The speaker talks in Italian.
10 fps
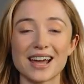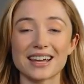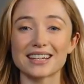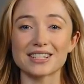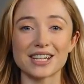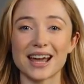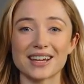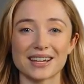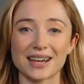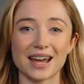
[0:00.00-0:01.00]

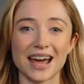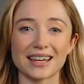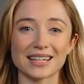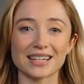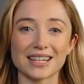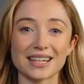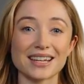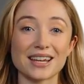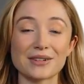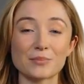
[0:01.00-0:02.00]
allergeni e
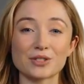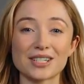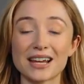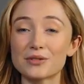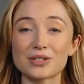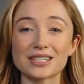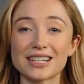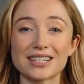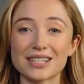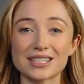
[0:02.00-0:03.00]
additivi impostando il
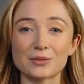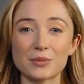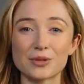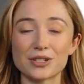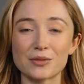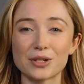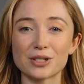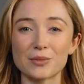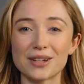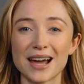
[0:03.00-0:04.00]
segno di spunta
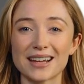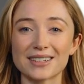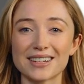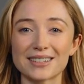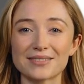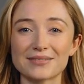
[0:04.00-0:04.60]
corrispondente.